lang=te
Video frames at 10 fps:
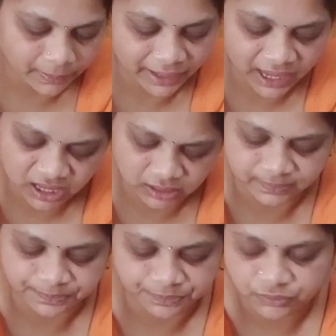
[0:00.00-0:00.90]
మయ్య
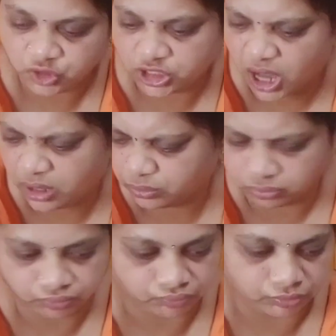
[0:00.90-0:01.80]
చాలు
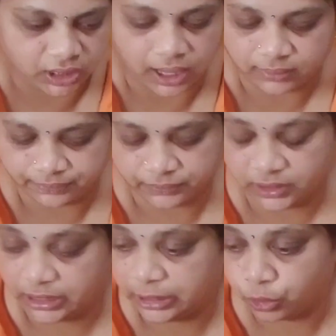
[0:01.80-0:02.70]
ఇంకా
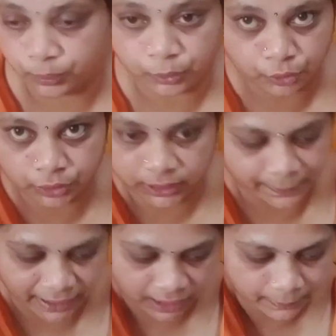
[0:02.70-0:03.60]
ఈలోపు ఇది
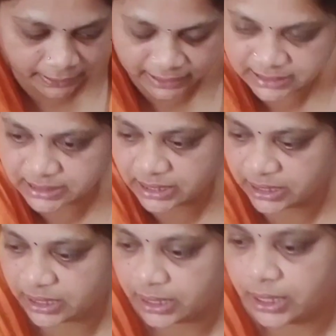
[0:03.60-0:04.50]
పక్కన పెట్టేసి
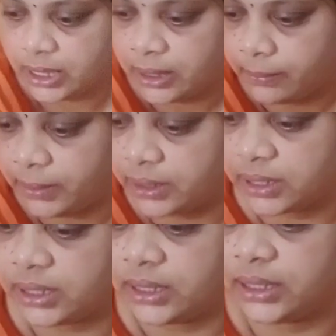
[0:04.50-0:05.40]

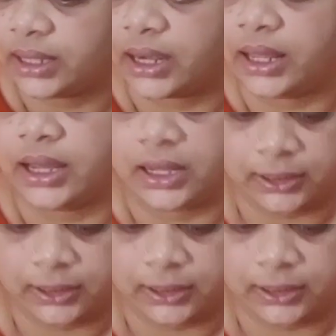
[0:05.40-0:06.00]
మనకి ఇక్కడ